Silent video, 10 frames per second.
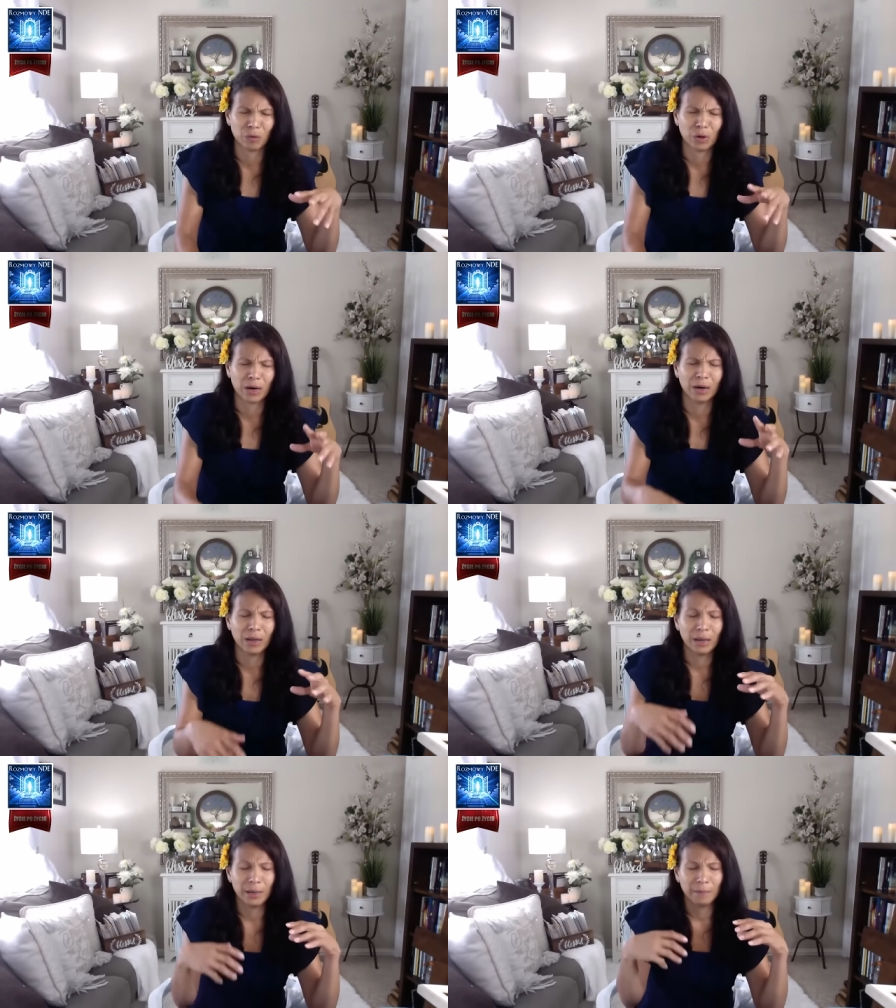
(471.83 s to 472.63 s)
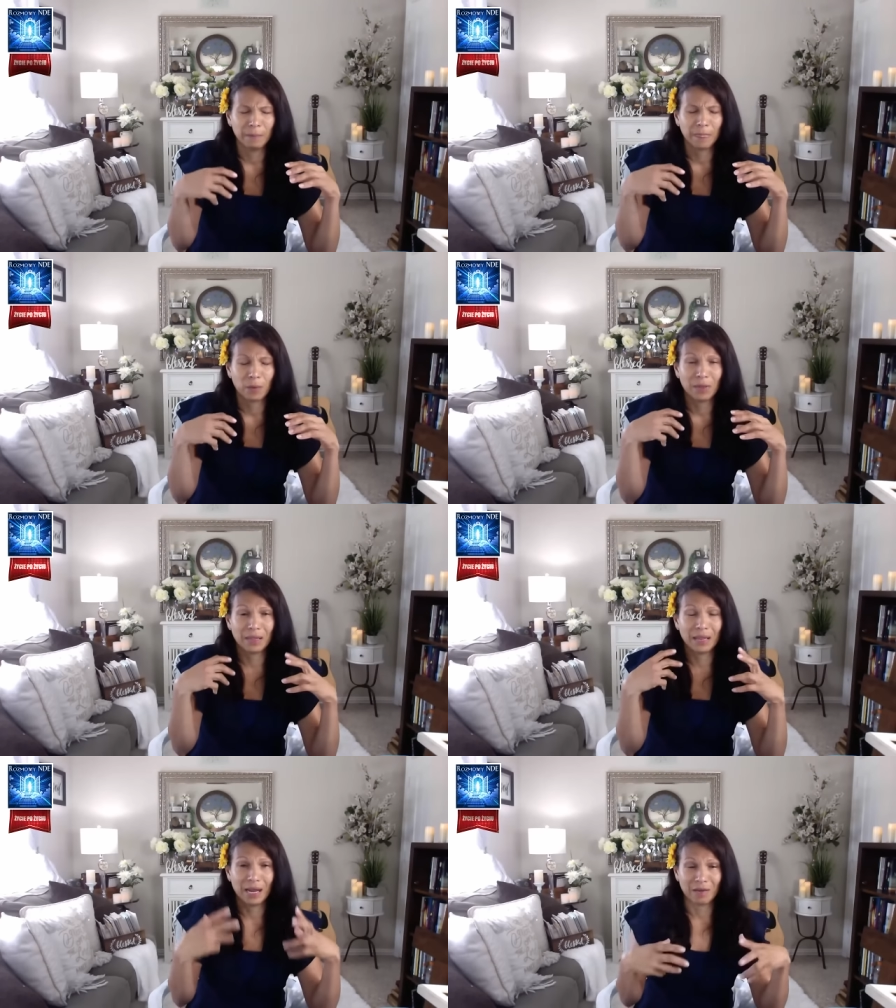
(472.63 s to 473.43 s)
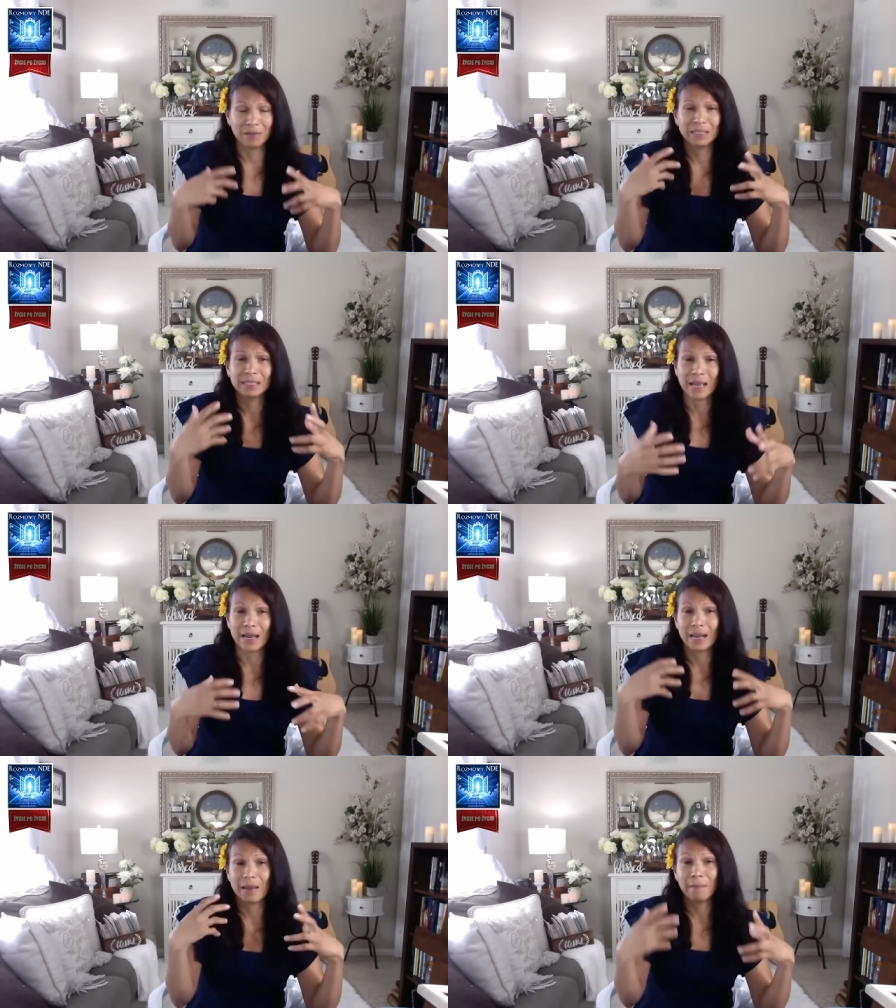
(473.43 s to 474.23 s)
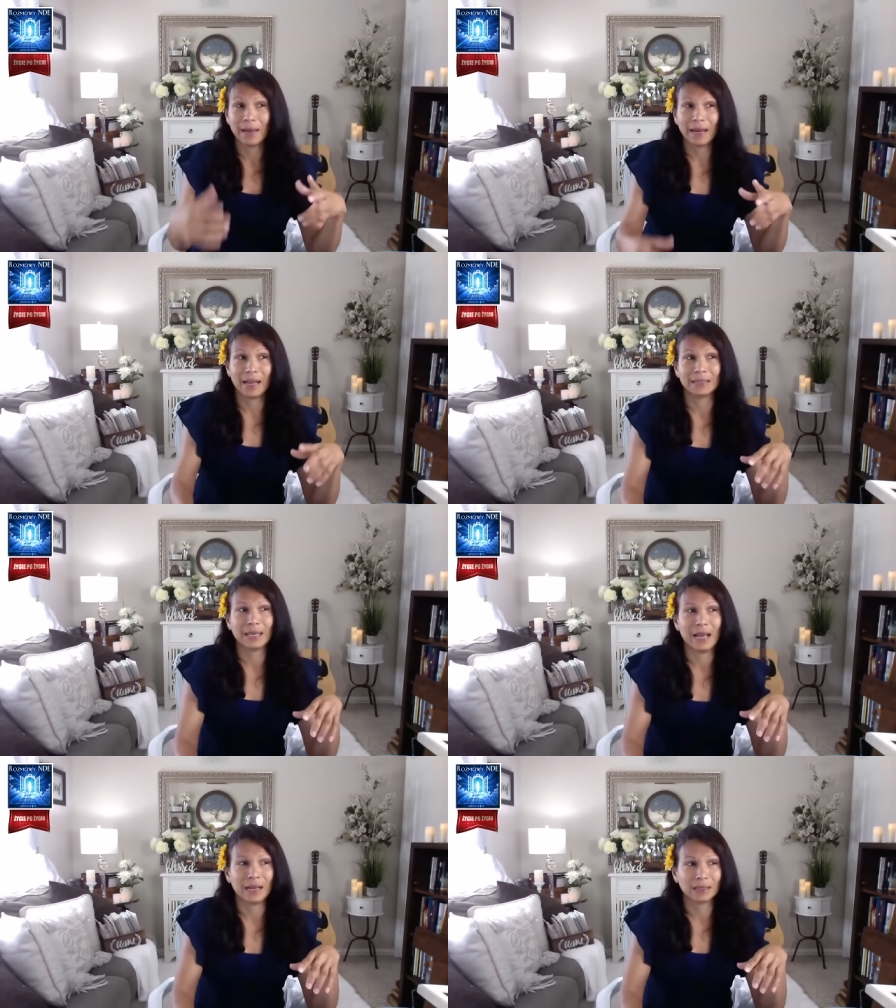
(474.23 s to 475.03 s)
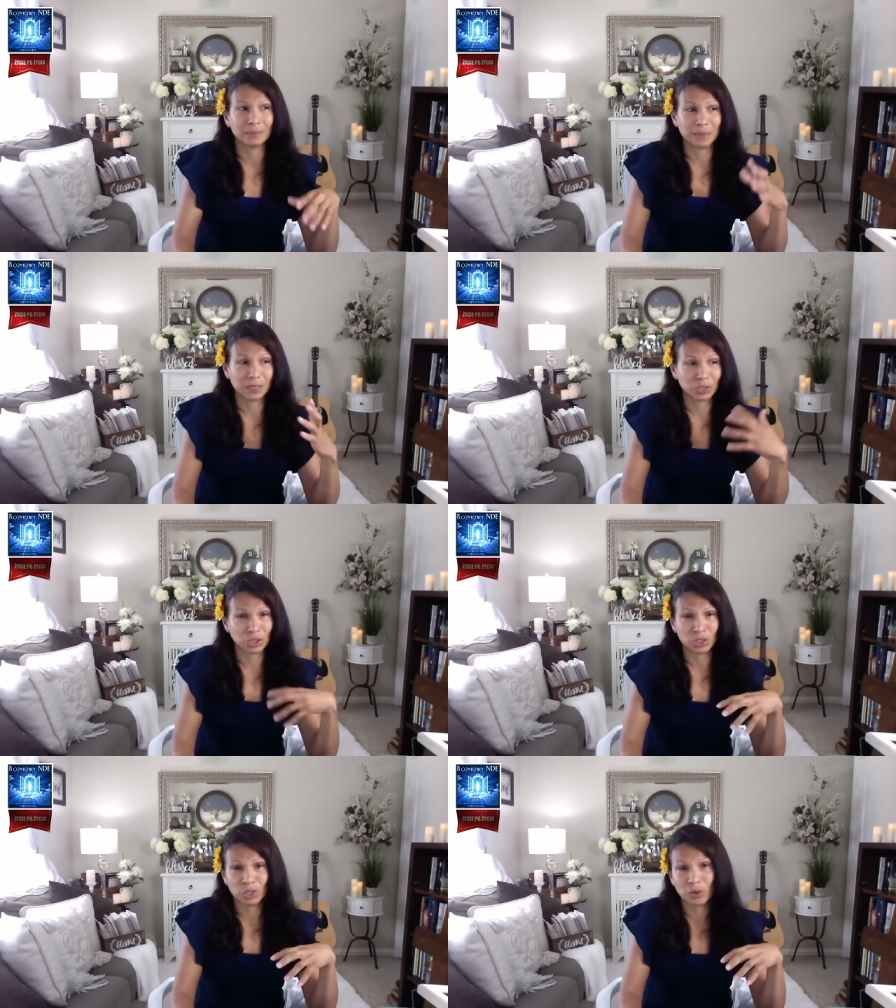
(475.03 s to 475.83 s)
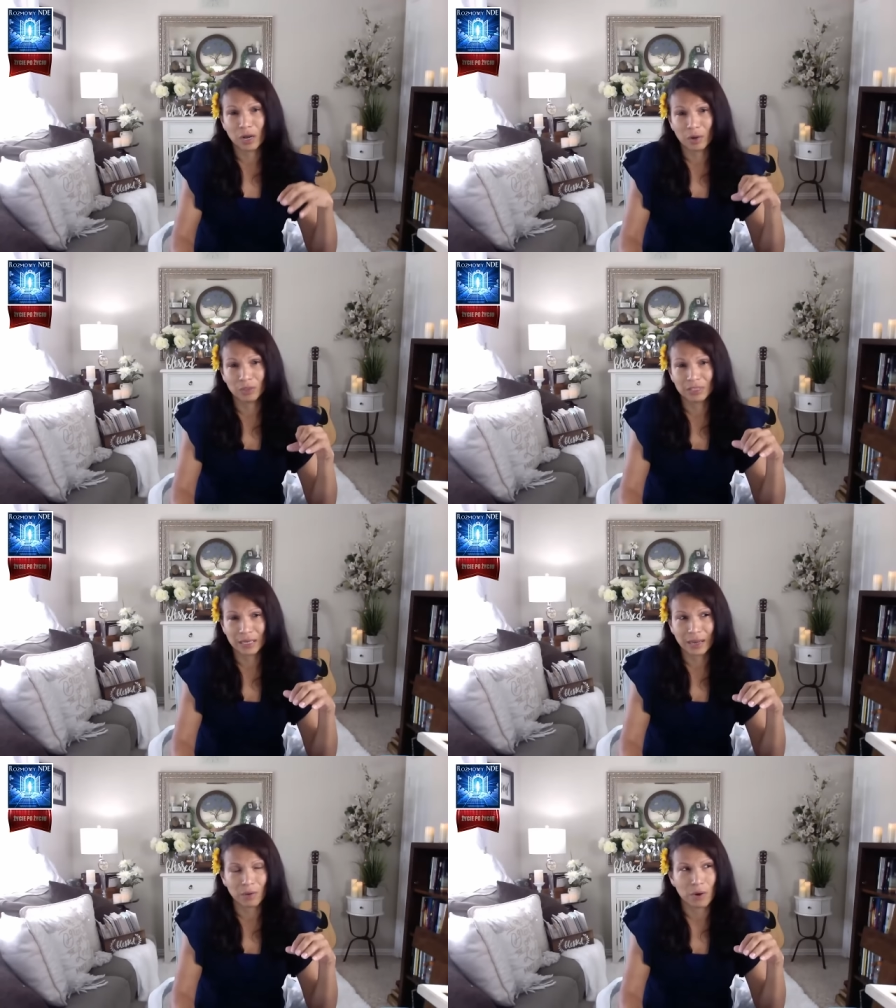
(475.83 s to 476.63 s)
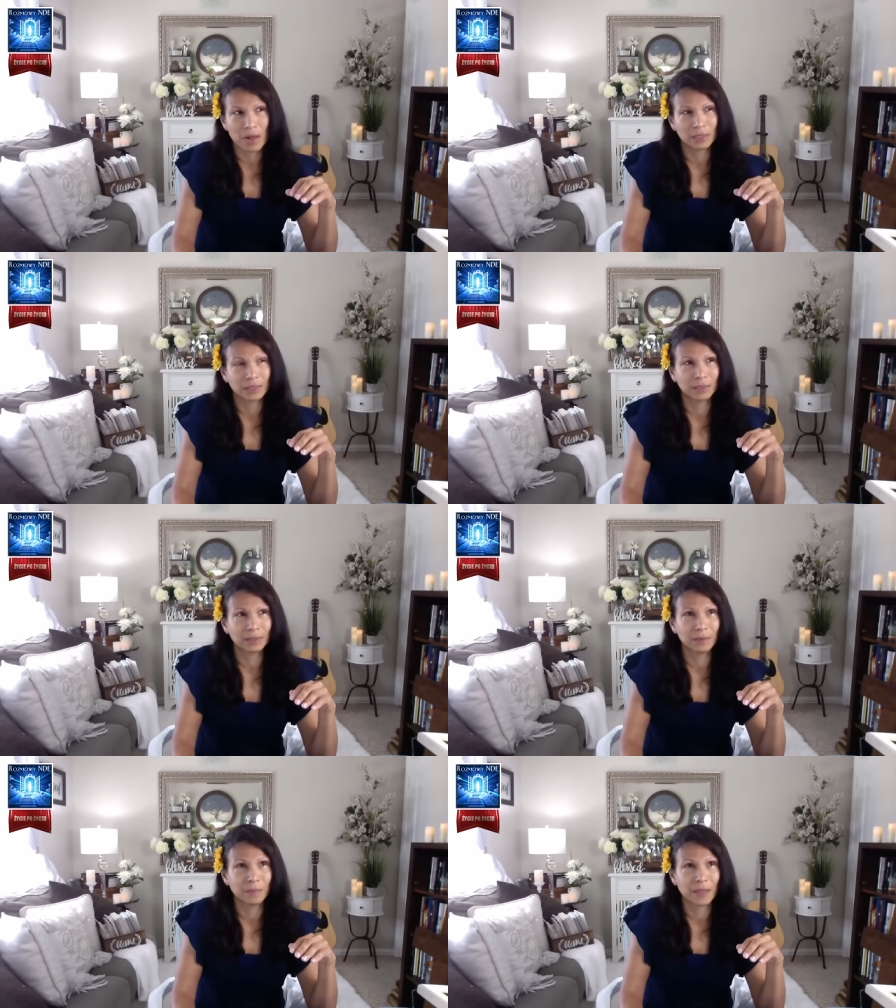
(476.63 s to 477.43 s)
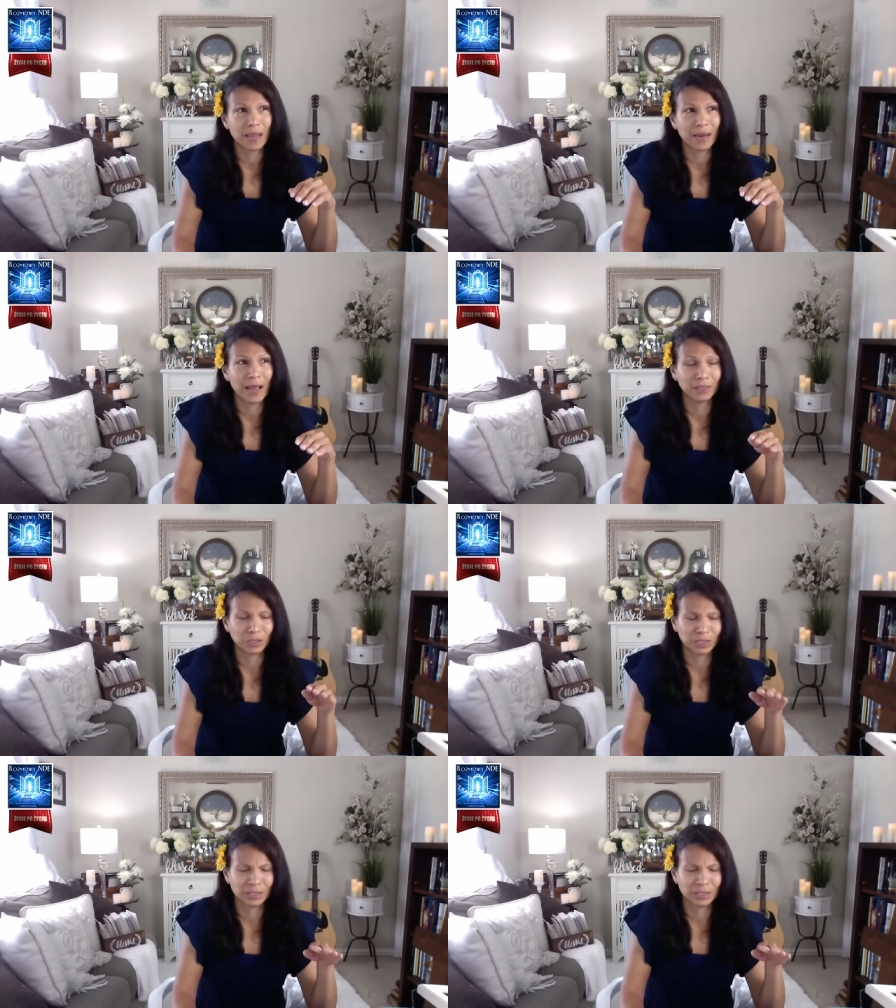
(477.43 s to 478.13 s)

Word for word: Leżała na podłodze w ogromnym lęku i ataku paniki, ponieważ wiedziała, jak bardzo byłam chora,